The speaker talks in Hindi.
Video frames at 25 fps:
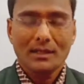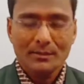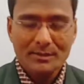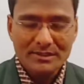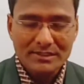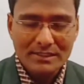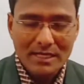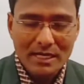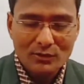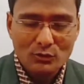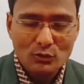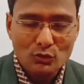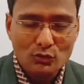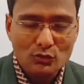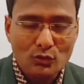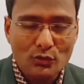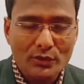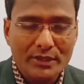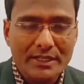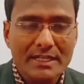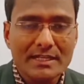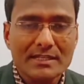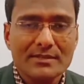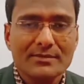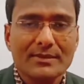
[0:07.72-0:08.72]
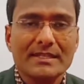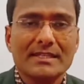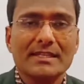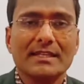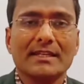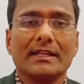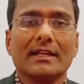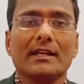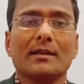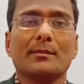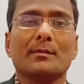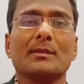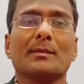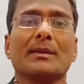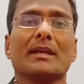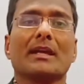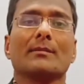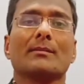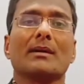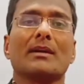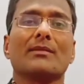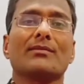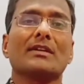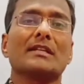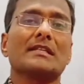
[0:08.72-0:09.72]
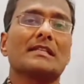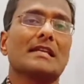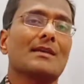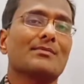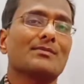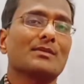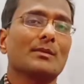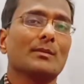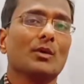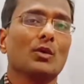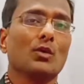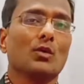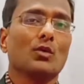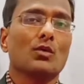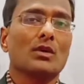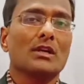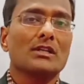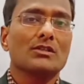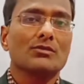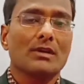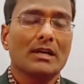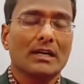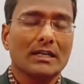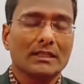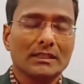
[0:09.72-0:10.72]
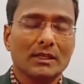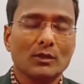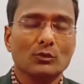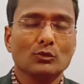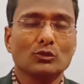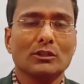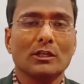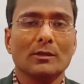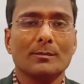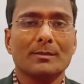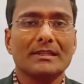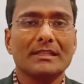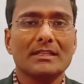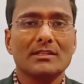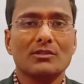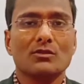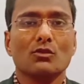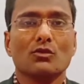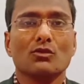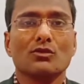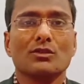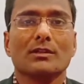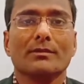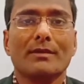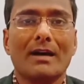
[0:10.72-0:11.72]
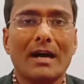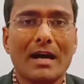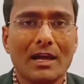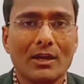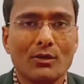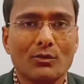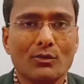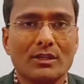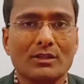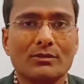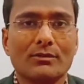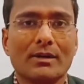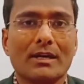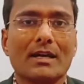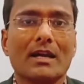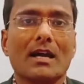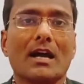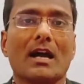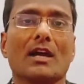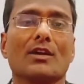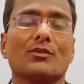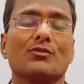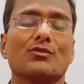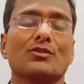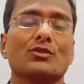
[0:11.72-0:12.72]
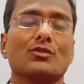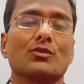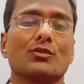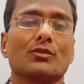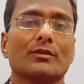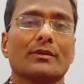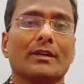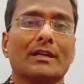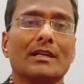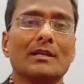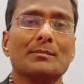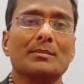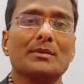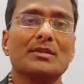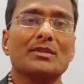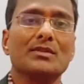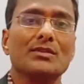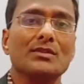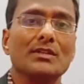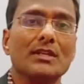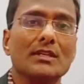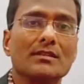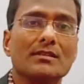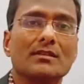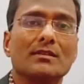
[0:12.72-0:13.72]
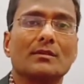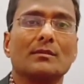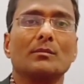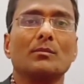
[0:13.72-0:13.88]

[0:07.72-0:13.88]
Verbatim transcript: नमस्कार दोस्तों री एजुकेशन अकेडमी में एक बार फिर से आप सभी लोगों का स्वागत है उत्तर प्रदेश लोक सेवा आयोग के द्वारा आयोजित होने वाली पीसीएस